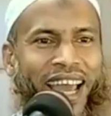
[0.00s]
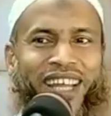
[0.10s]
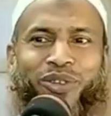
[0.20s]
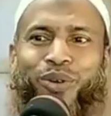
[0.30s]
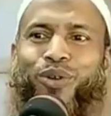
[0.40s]

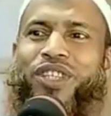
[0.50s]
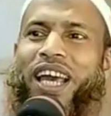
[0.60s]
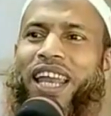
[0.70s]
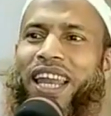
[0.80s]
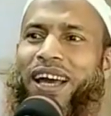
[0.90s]
আয়াতগুলোতে
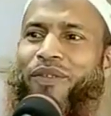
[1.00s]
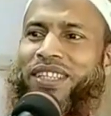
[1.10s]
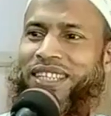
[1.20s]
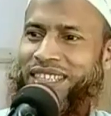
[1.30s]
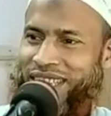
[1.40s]
আল্লাহ
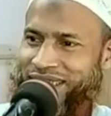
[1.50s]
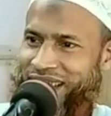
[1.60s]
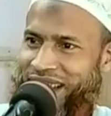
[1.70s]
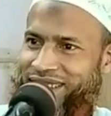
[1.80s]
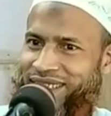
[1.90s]
আমাদের যেটা
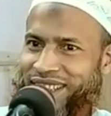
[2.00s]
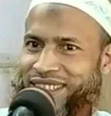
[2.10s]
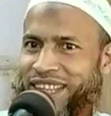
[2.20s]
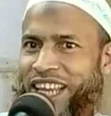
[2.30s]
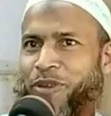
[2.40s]
জানাইছেন
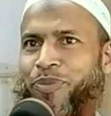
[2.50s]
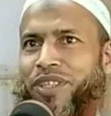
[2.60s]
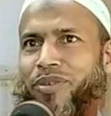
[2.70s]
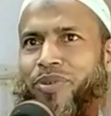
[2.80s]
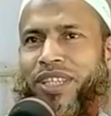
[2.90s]
যে এই
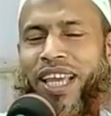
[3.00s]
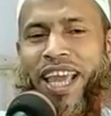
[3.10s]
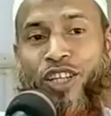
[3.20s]
পৃথিবীতে